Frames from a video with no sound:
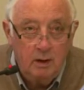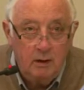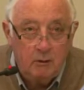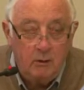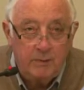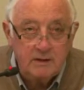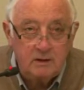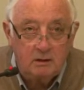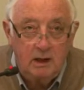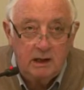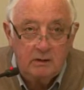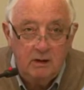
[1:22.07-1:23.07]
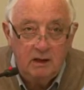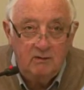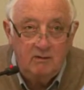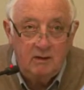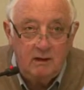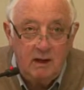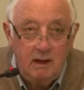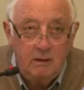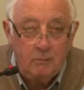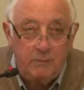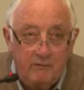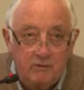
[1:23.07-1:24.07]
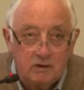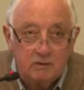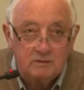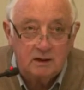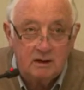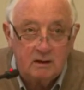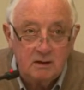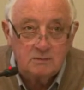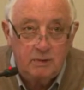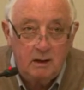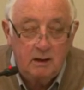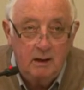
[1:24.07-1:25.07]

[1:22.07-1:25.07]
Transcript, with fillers: représentants de la collectivité, et donc par votre conséquence,